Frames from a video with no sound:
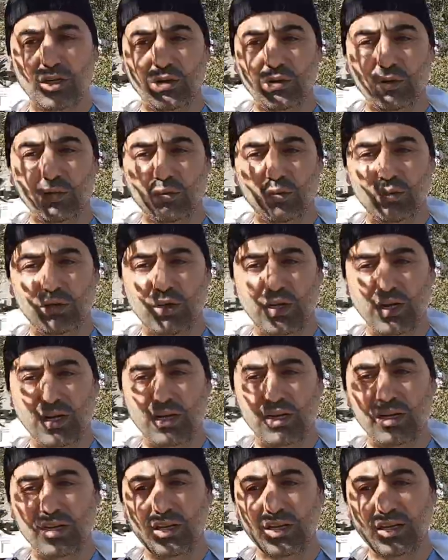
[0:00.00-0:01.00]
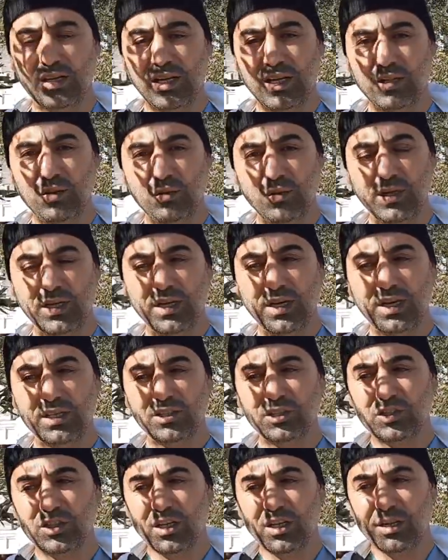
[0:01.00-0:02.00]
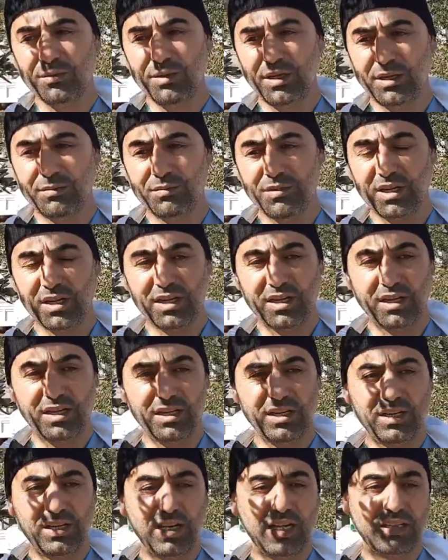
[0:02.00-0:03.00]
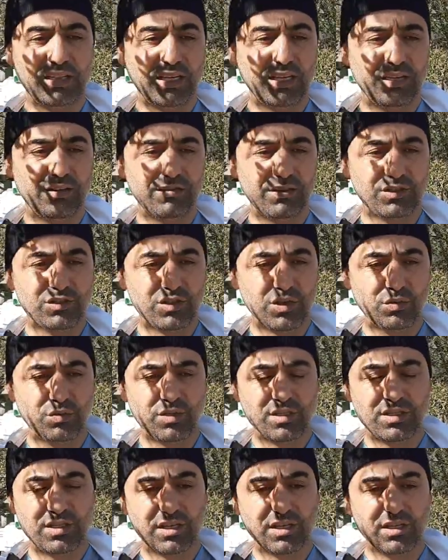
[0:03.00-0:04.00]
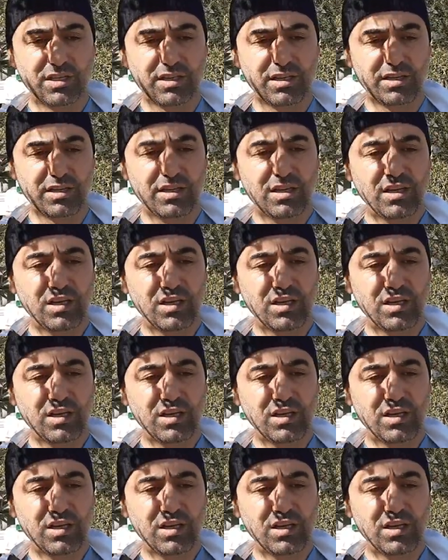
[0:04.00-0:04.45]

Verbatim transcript: او هاي الادويه هاي ان شاء الله نحن نتركها حتى يدفى الجو ويستقر